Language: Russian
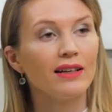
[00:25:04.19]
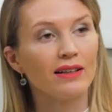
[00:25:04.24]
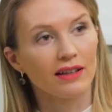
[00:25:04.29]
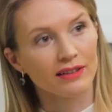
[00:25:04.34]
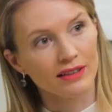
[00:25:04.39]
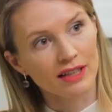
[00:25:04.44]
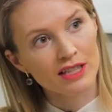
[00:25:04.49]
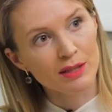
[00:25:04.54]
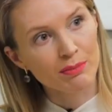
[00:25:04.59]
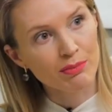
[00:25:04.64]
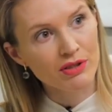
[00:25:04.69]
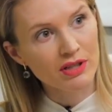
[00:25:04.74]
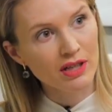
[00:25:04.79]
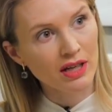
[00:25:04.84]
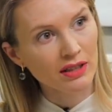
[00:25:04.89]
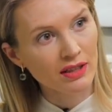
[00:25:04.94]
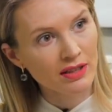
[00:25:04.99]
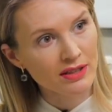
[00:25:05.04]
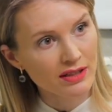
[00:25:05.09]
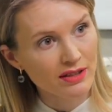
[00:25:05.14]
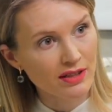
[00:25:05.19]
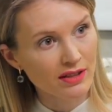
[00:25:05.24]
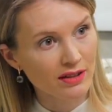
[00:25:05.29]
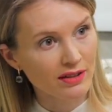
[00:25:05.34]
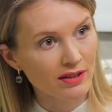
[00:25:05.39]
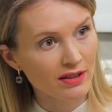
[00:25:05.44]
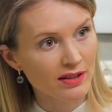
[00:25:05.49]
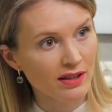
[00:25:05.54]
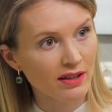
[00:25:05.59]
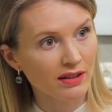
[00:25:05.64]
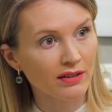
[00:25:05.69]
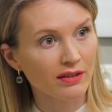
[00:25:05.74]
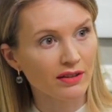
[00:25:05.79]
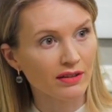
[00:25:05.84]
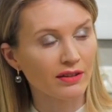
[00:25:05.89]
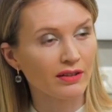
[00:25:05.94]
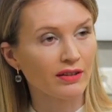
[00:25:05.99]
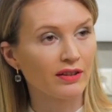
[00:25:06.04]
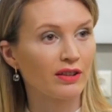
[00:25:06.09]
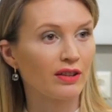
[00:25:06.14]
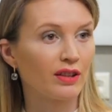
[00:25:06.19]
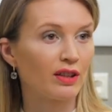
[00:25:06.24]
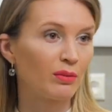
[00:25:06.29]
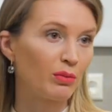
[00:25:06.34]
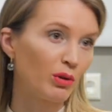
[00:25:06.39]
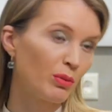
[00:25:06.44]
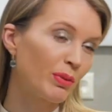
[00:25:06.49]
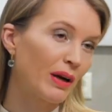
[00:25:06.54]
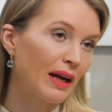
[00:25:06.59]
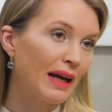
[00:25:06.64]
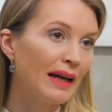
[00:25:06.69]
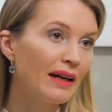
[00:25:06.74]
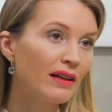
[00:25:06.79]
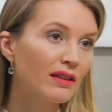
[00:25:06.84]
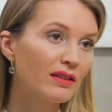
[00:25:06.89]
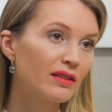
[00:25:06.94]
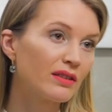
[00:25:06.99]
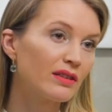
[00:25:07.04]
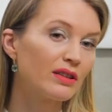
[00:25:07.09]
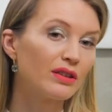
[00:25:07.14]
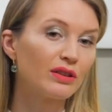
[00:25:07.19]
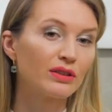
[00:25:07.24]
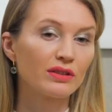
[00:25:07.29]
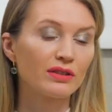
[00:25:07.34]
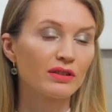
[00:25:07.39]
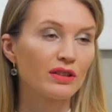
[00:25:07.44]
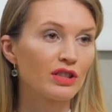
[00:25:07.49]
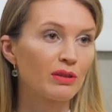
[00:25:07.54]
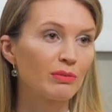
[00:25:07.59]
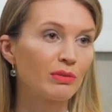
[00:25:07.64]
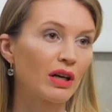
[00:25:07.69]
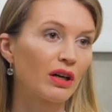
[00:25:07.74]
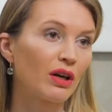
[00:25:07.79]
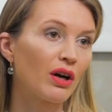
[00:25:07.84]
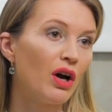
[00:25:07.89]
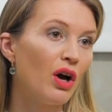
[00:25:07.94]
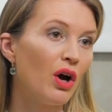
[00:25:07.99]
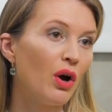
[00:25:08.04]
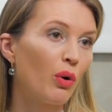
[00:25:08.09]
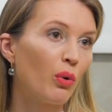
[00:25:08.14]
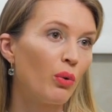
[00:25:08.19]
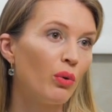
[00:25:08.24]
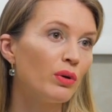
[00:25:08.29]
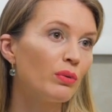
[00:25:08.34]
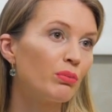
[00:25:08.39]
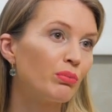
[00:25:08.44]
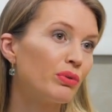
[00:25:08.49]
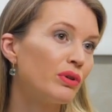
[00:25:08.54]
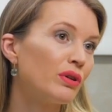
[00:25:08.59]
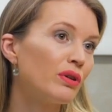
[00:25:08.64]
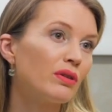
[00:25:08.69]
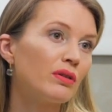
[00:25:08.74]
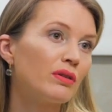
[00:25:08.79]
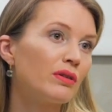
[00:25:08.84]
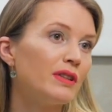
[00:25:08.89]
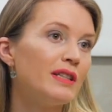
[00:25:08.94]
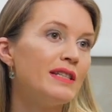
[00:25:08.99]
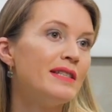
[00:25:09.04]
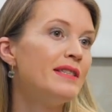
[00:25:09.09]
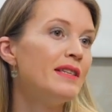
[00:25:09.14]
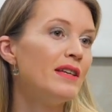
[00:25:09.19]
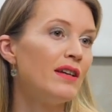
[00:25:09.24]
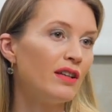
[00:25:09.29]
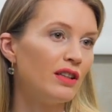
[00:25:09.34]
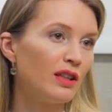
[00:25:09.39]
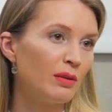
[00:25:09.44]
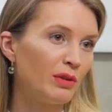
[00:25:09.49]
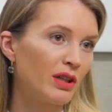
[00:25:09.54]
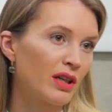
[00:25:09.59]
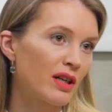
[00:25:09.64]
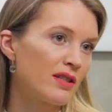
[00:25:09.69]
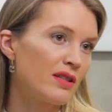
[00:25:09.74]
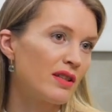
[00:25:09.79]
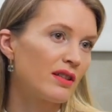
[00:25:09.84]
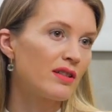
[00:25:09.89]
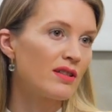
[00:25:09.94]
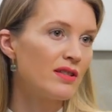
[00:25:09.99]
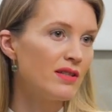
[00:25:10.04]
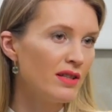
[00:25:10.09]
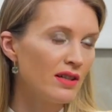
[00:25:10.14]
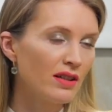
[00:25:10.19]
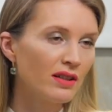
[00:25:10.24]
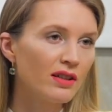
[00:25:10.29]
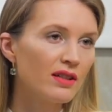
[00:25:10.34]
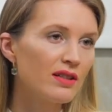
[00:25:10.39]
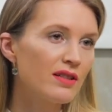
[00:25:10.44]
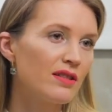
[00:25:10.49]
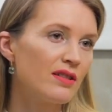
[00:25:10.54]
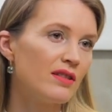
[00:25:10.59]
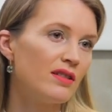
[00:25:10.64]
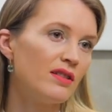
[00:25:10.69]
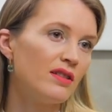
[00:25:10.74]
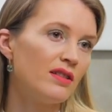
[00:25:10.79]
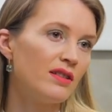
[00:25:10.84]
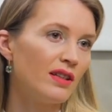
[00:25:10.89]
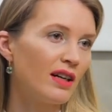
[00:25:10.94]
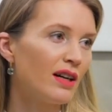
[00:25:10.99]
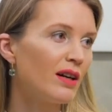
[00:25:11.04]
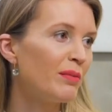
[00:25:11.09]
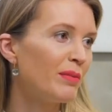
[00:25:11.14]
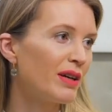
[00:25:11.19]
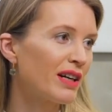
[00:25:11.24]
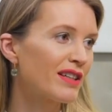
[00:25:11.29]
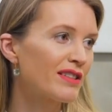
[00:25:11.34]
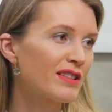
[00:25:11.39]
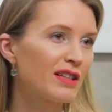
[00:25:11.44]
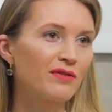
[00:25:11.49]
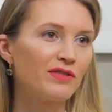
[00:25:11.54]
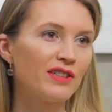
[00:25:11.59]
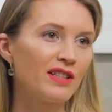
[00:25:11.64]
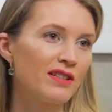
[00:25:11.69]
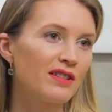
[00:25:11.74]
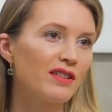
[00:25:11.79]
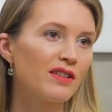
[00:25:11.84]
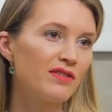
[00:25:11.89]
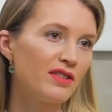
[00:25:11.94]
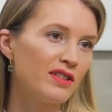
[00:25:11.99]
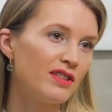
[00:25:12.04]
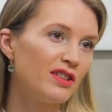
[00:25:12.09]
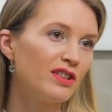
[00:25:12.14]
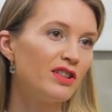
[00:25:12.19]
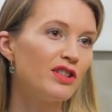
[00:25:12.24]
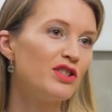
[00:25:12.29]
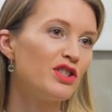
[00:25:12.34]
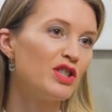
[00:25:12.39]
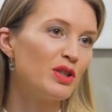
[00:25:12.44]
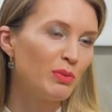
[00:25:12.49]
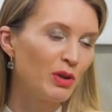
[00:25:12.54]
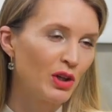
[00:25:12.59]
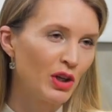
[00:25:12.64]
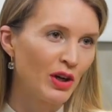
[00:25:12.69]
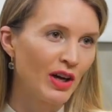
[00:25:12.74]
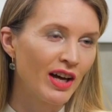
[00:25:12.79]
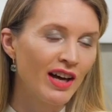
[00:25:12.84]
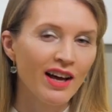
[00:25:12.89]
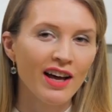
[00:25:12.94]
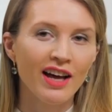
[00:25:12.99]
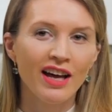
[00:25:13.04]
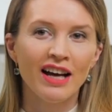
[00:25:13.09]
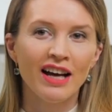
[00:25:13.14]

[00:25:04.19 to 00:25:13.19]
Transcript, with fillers: Когда я запускала 10 лет назад э, мой проект, э, скажем так, он был идейным, мне хотелось сделать, и я, мягко сказать, выносила все деньги из семьи.